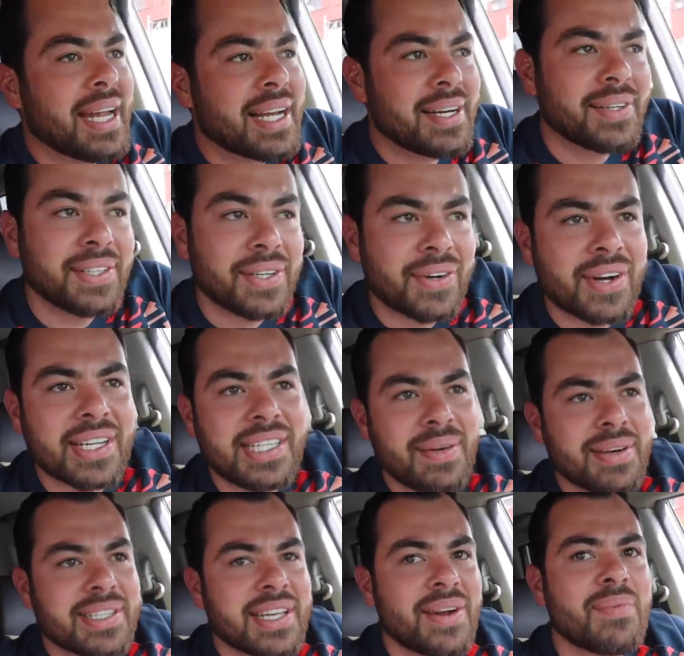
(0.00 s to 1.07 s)
yo creo que sí va
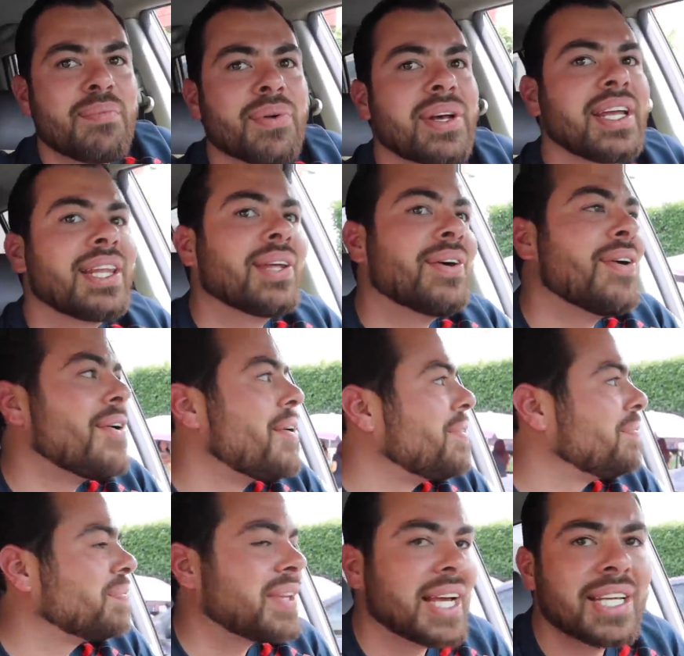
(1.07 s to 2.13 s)
a estar un poquito
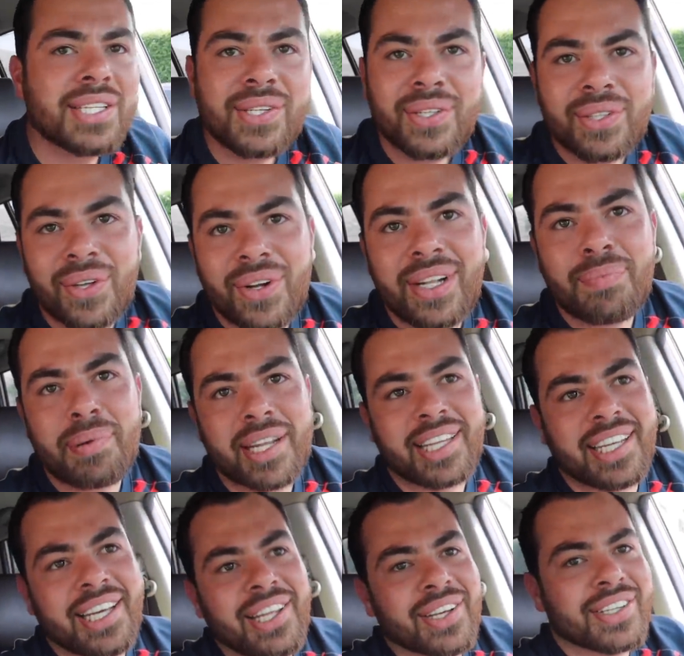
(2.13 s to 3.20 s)
tenso todo el
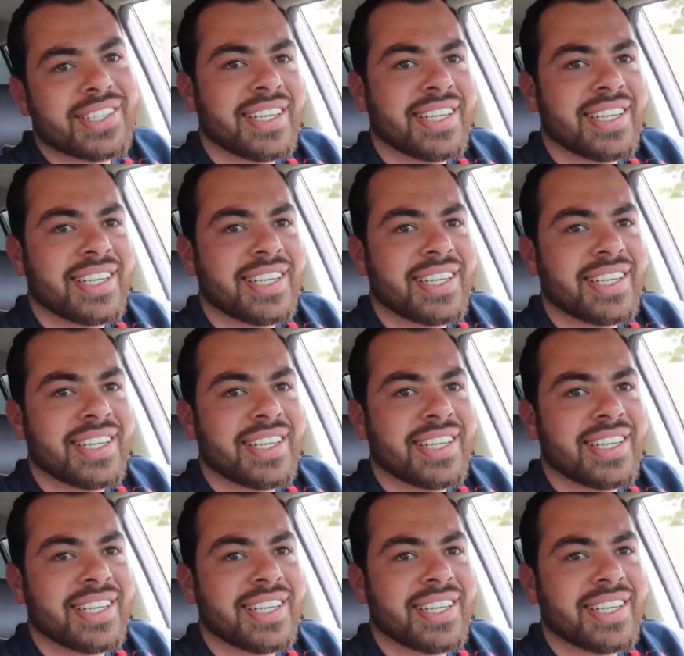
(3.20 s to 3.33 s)
partido,